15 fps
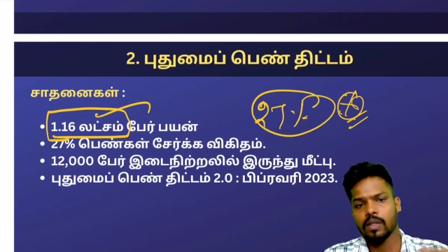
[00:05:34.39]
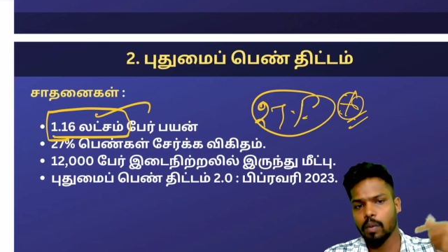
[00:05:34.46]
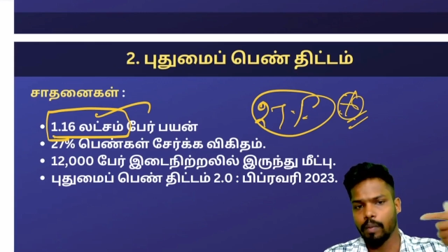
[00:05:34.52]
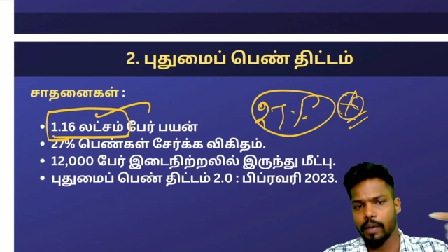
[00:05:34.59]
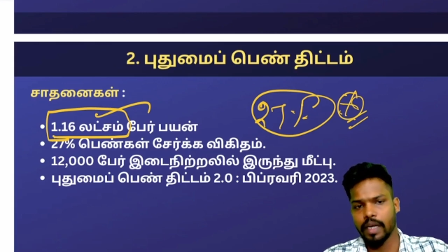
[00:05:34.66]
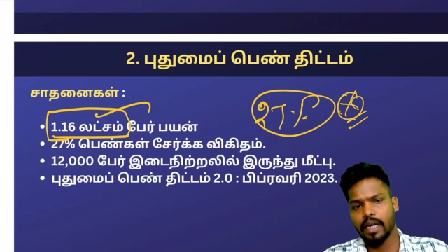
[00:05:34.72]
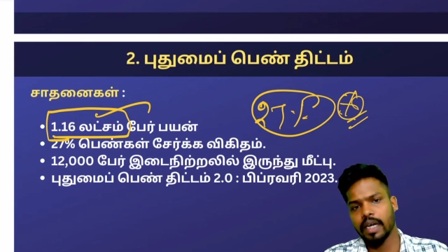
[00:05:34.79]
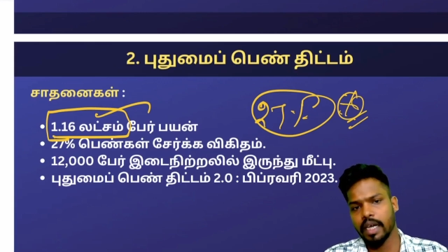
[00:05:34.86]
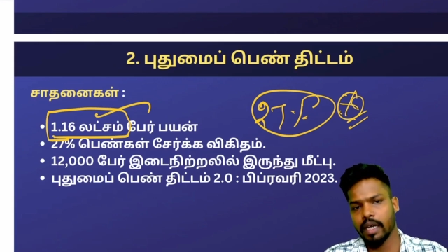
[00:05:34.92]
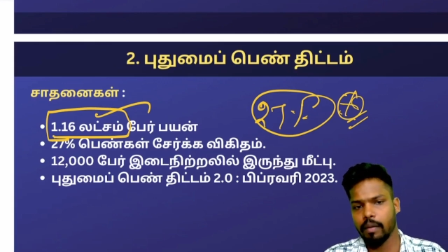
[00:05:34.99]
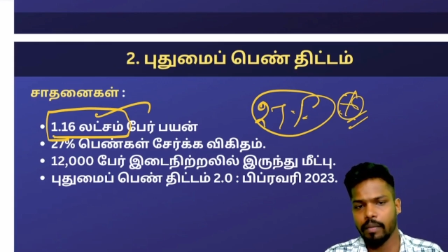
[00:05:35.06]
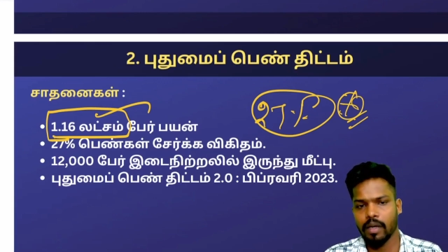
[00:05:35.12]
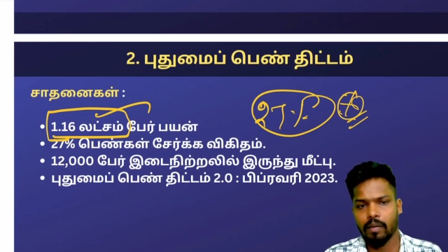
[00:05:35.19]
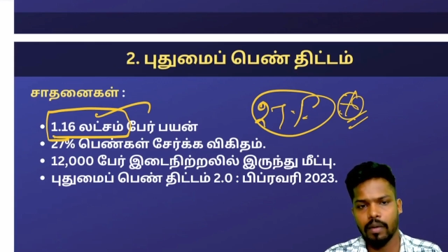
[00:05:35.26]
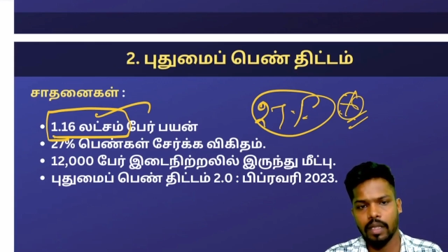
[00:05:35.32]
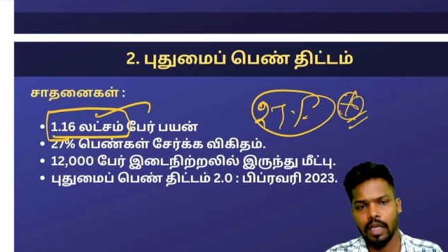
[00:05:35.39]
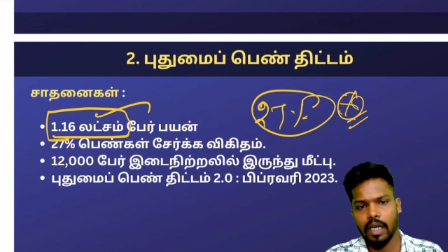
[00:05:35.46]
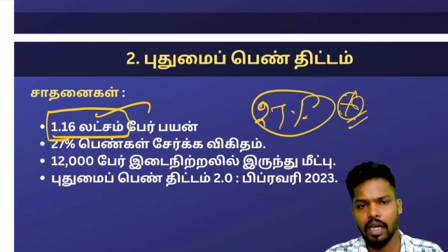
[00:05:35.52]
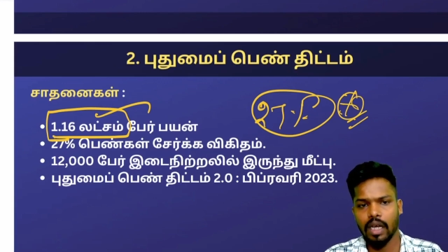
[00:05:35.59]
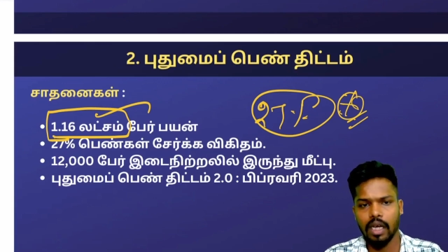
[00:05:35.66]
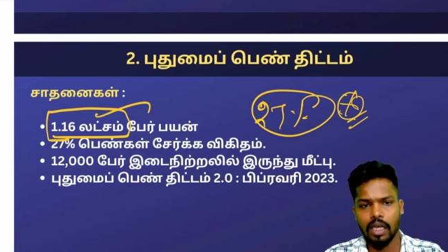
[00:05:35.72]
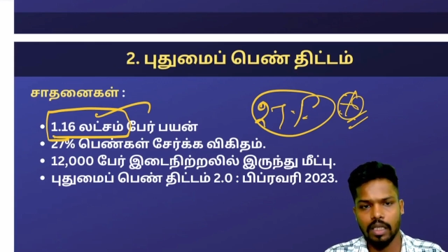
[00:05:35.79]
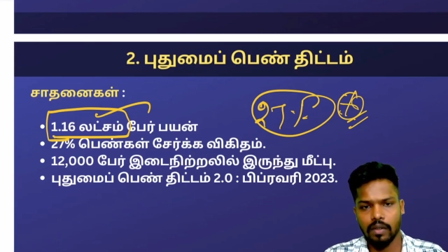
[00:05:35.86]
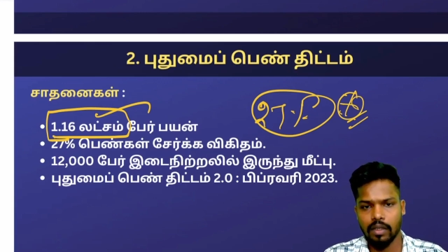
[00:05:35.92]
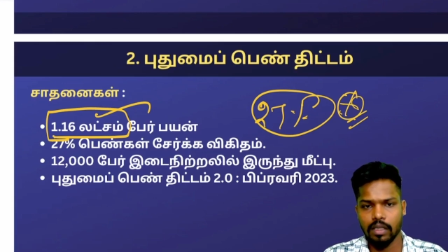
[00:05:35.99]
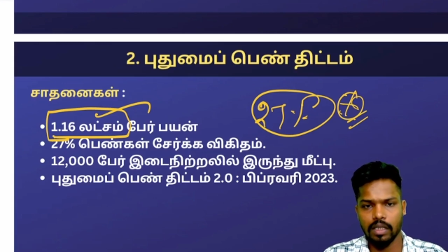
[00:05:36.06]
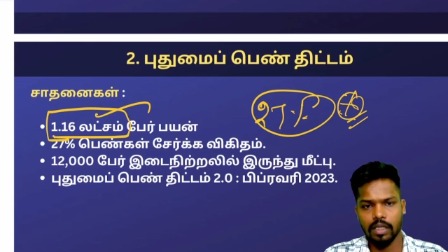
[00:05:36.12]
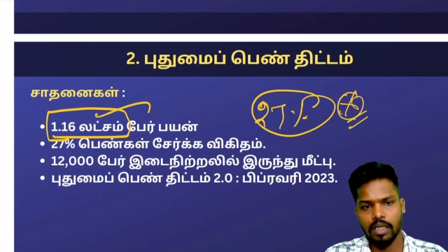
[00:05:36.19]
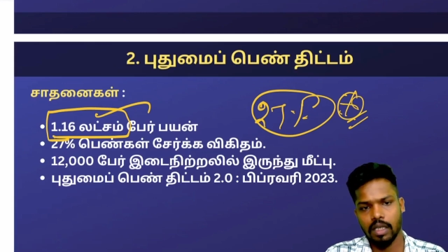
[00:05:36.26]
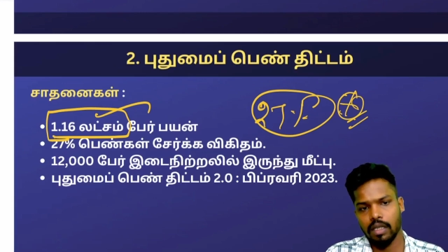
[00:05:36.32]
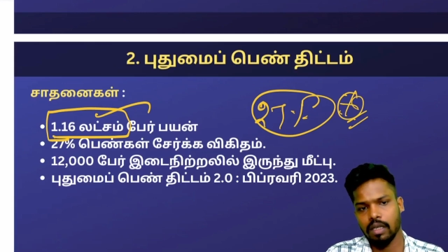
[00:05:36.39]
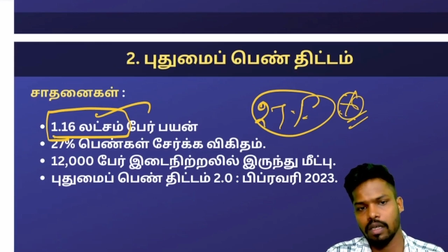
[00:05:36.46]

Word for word: ஸோ பன்னிரெண்டாயிரம் பேர் பார்த்தீங்கன்னா அது வந்து